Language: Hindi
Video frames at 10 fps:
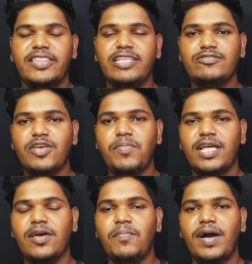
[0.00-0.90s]
देन उसके
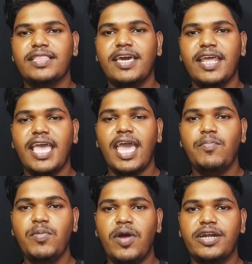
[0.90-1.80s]
बाद हम बात करेंगे
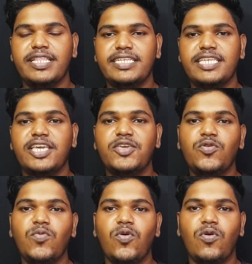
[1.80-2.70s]
एमी मार्टिनेस की
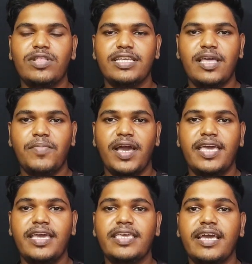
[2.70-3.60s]
क्यों वो कोलकाता में
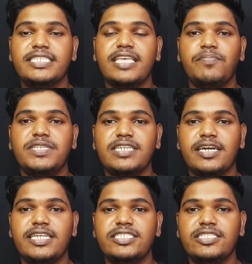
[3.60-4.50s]
आए हैं क्या इसके पीछे
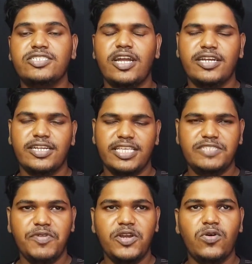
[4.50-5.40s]
का रीजन स्टार्ट करते
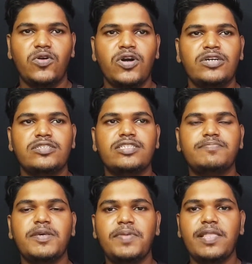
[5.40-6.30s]
हैं इस वीडियो को तो
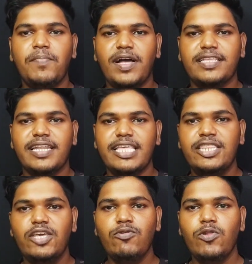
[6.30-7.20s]
सबसे पहले बात कर
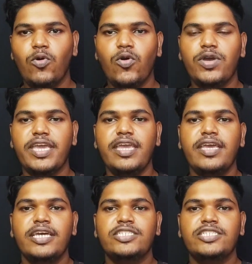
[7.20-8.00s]
लें न्यू लोगों की